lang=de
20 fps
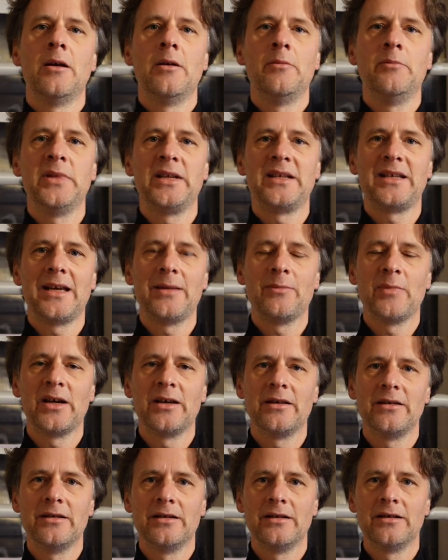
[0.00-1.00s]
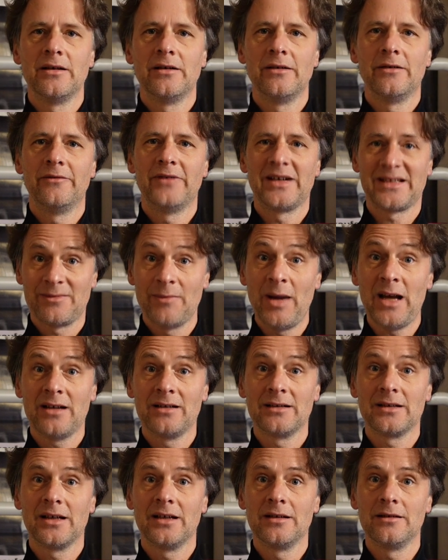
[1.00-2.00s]
mit dem man was
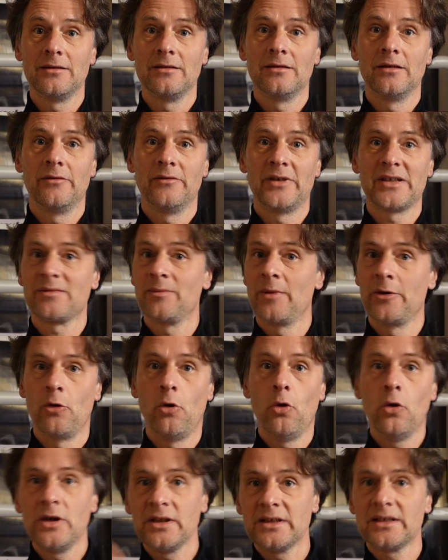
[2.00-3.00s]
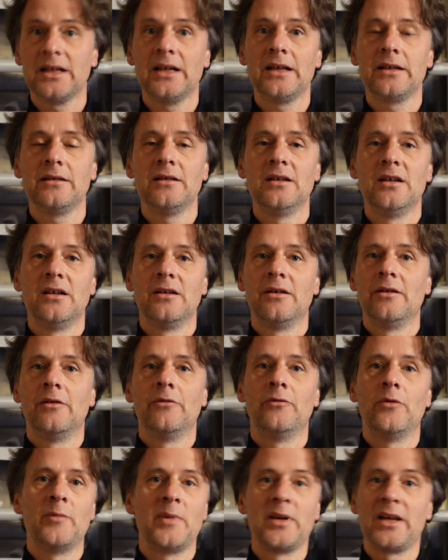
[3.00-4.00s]
machen kann, was man holen kann,
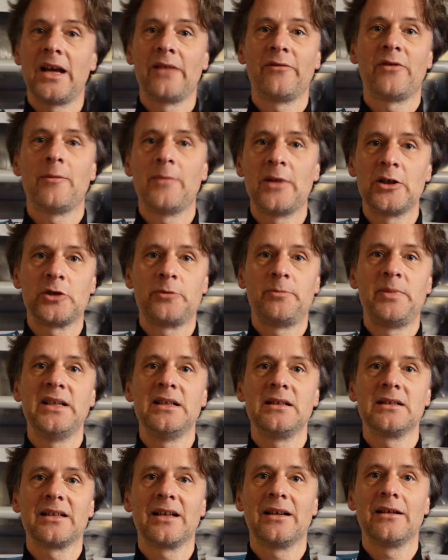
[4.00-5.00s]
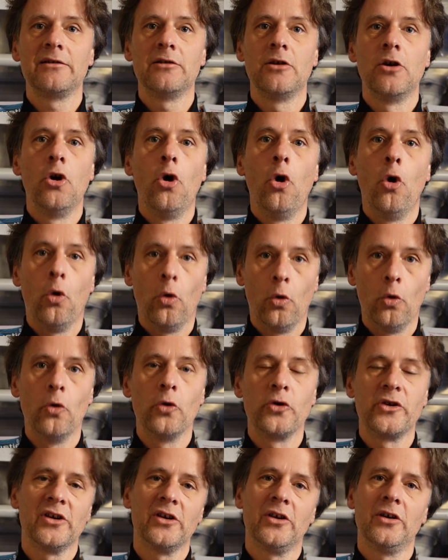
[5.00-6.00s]
wo man einfach mal spielen kann
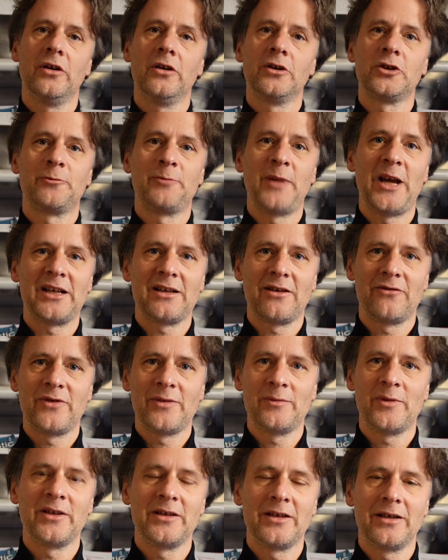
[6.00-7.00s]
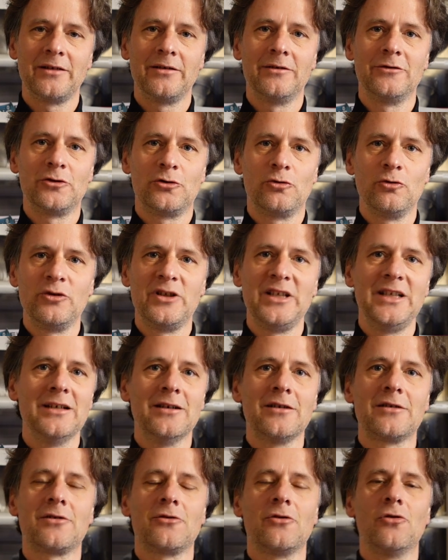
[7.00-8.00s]
oder später, wenn man dann
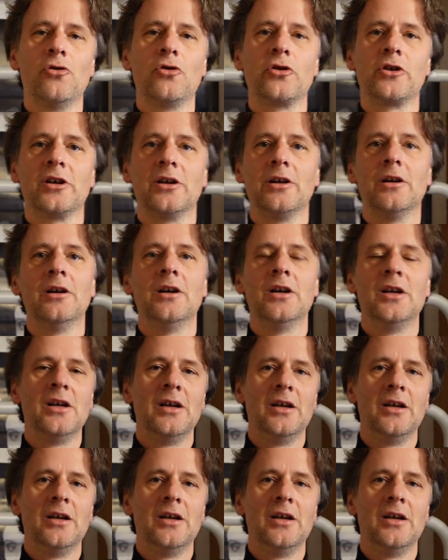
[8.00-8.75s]
studiert oder